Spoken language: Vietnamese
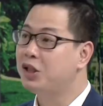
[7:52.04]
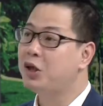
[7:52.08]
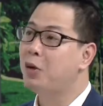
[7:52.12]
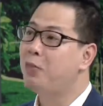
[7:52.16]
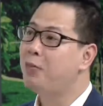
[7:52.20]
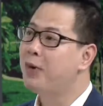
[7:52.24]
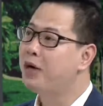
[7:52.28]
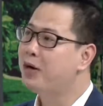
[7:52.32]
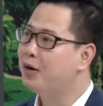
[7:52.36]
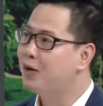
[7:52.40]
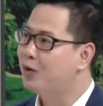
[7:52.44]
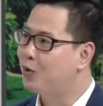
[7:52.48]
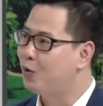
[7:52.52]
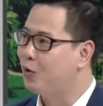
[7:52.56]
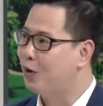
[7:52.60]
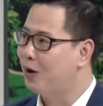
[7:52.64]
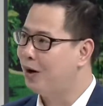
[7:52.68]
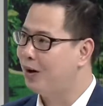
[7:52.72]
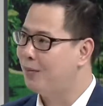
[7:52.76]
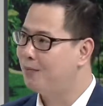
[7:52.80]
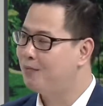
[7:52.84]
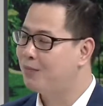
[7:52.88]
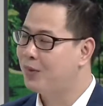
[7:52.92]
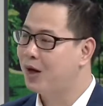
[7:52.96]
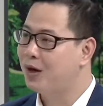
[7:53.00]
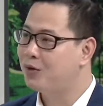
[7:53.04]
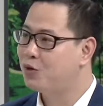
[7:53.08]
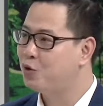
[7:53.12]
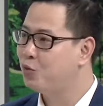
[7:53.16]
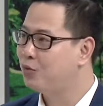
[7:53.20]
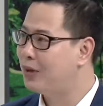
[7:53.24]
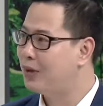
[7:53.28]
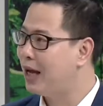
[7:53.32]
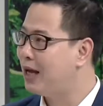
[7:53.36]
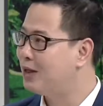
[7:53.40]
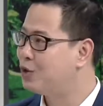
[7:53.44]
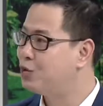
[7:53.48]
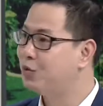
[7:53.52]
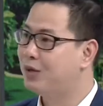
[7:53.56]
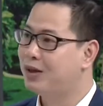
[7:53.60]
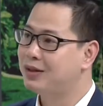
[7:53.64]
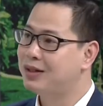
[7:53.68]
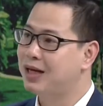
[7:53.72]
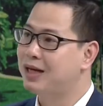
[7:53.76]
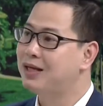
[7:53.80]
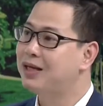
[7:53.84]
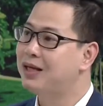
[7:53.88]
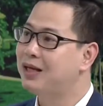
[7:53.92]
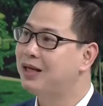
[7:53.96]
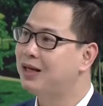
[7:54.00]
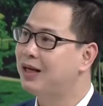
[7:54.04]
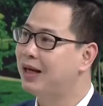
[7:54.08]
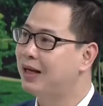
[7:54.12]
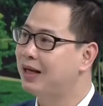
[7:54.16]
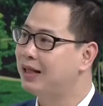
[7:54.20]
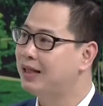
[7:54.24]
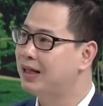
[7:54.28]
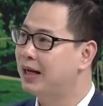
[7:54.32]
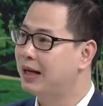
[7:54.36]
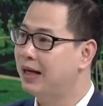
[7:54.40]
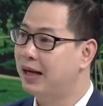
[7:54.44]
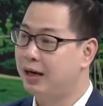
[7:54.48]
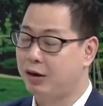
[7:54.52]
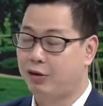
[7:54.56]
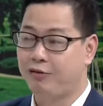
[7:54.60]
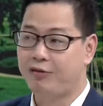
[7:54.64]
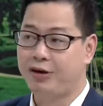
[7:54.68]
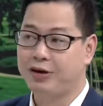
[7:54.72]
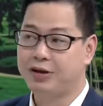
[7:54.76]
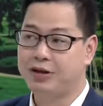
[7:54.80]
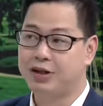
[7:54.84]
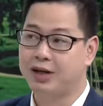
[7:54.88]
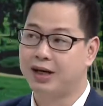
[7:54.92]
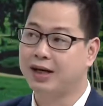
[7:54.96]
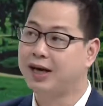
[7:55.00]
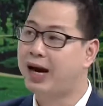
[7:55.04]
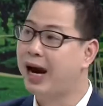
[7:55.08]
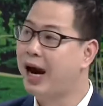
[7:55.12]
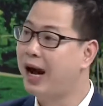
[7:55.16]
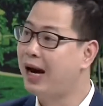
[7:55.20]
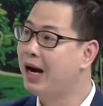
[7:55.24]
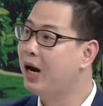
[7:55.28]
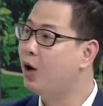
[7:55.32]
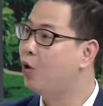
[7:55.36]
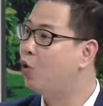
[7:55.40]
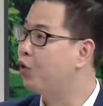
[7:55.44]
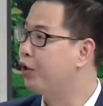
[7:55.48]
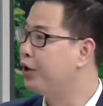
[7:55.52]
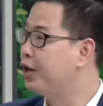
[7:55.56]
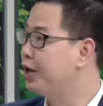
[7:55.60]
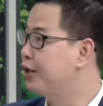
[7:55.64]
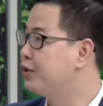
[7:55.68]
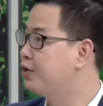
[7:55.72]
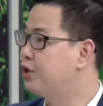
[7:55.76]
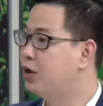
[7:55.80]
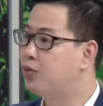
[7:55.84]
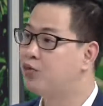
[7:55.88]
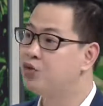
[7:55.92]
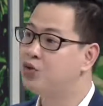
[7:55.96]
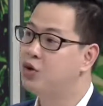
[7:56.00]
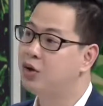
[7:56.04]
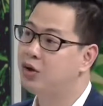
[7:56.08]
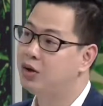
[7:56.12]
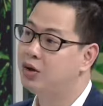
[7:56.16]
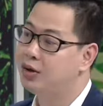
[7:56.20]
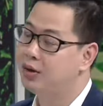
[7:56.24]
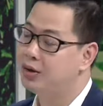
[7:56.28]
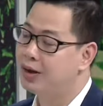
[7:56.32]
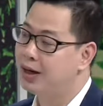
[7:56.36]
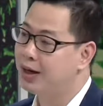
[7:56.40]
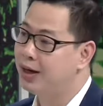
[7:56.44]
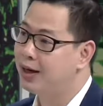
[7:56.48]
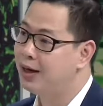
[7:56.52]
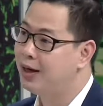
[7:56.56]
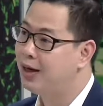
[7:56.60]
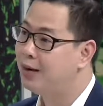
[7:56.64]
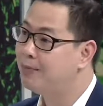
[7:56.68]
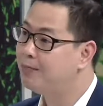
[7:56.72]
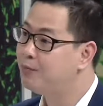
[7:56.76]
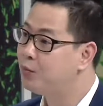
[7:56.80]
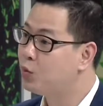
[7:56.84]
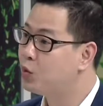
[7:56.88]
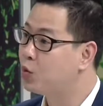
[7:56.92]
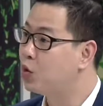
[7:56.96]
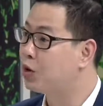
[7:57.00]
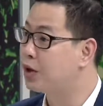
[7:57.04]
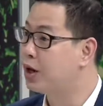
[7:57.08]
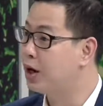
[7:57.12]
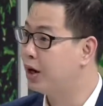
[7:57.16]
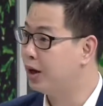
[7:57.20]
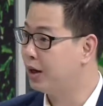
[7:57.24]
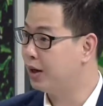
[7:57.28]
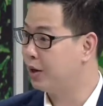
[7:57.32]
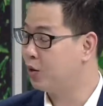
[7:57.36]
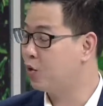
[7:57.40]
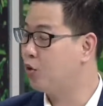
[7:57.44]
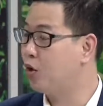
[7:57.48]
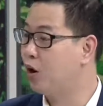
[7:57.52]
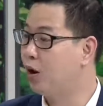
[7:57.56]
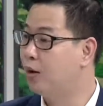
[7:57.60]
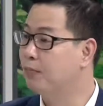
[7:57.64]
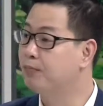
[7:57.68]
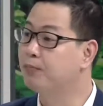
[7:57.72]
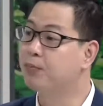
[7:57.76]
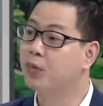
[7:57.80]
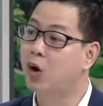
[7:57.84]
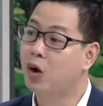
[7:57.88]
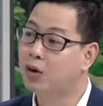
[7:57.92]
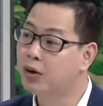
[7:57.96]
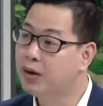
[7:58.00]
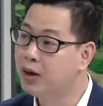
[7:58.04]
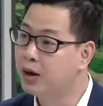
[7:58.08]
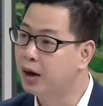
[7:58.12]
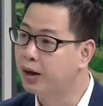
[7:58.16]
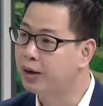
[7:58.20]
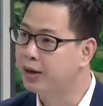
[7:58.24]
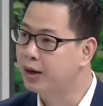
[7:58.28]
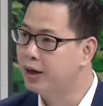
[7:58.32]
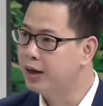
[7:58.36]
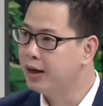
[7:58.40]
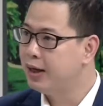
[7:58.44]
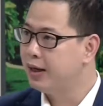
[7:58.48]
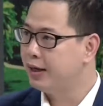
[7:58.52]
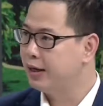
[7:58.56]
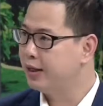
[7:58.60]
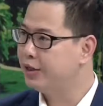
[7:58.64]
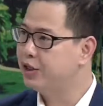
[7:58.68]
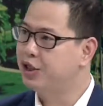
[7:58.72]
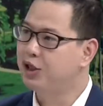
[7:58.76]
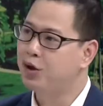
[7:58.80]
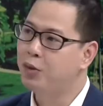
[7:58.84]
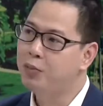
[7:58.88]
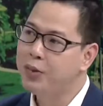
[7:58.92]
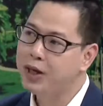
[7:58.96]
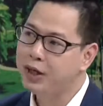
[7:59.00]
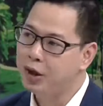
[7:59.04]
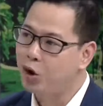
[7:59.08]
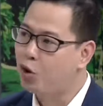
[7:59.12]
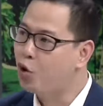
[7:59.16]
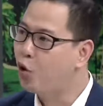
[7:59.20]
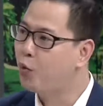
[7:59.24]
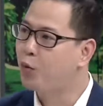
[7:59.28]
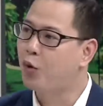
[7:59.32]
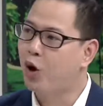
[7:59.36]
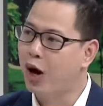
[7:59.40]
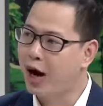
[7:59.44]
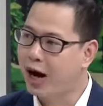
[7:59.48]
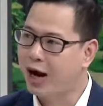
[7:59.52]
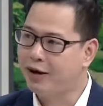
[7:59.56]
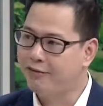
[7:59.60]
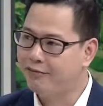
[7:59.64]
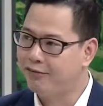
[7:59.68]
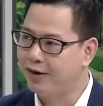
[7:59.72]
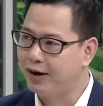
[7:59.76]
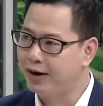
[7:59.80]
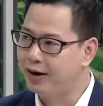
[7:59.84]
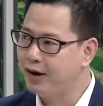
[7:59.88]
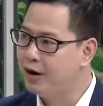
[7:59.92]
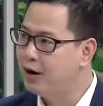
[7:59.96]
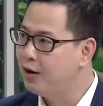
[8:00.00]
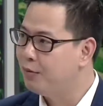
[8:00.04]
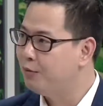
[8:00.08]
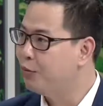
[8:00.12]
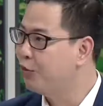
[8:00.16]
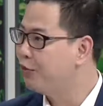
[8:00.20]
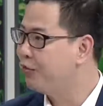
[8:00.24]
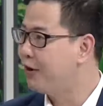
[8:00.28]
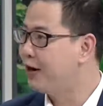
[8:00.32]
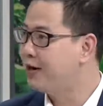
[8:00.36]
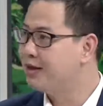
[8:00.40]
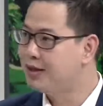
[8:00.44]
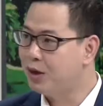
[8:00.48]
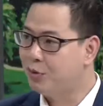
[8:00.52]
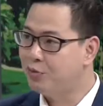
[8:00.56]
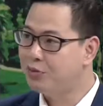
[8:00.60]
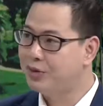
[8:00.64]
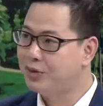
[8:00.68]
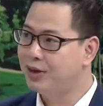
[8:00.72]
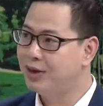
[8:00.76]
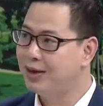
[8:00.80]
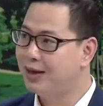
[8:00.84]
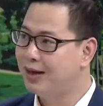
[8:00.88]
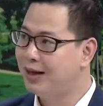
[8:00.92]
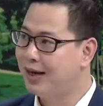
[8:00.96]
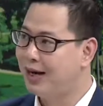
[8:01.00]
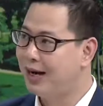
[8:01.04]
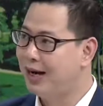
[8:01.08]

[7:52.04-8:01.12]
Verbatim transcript: trí thông minh của à, chúng ta chúng ta sẽ nhìn thấy rằng là nó phát triển khá là ổn định trong suốt cái um, cuộc đời của con dạ. người. Thì trí thông minh nó gồm có hai phần, một phần giống như